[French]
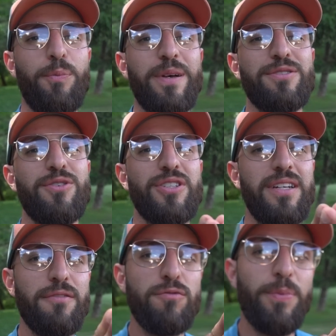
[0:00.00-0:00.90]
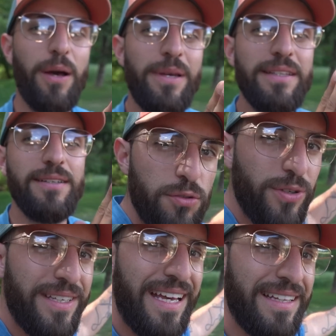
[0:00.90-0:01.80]
parce que j'allais vous permettre de
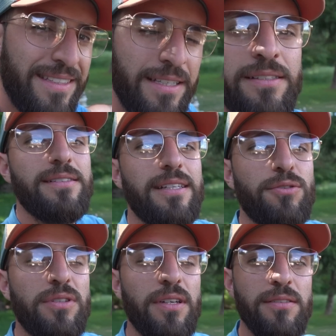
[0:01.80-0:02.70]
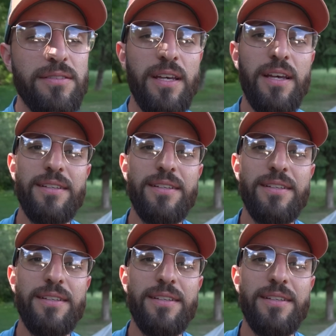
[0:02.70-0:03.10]
gagner cette tente.